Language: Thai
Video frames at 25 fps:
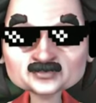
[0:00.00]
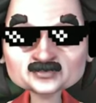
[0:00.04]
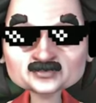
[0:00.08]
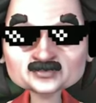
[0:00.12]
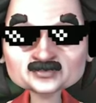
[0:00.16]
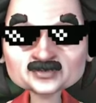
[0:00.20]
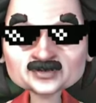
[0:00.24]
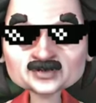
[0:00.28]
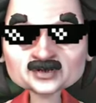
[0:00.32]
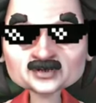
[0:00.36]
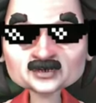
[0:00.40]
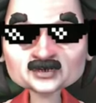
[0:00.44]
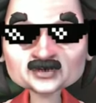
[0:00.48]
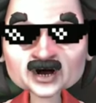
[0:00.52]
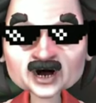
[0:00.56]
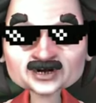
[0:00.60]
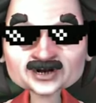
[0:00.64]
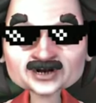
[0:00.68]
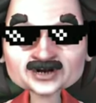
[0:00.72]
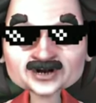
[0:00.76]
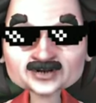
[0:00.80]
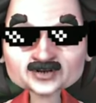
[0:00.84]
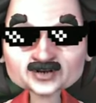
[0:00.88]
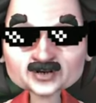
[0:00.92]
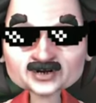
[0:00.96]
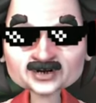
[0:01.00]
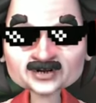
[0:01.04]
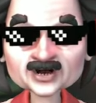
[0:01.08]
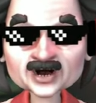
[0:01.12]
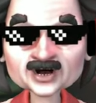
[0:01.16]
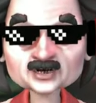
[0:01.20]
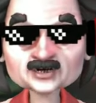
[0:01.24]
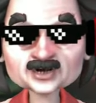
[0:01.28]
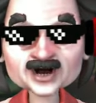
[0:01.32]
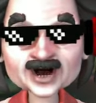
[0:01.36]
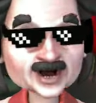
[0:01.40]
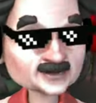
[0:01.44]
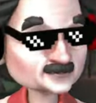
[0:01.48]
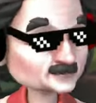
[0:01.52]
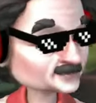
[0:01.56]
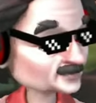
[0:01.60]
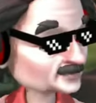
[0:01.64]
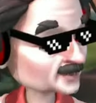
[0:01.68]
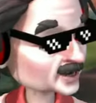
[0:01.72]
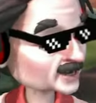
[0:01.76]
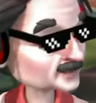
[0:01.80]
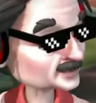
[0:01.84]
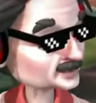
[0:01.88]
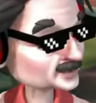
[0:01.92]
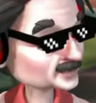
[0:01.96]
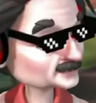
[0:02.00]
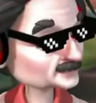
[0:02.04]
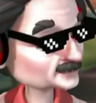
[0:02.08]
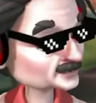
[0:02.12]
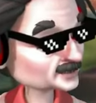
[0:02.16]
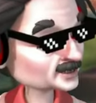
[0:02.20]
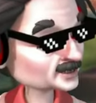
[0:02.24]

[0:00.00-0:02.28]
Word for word: ขึ้นมา 500 เดี๋ยวขยับเบ็ดหน่อยแล้วกัน มัน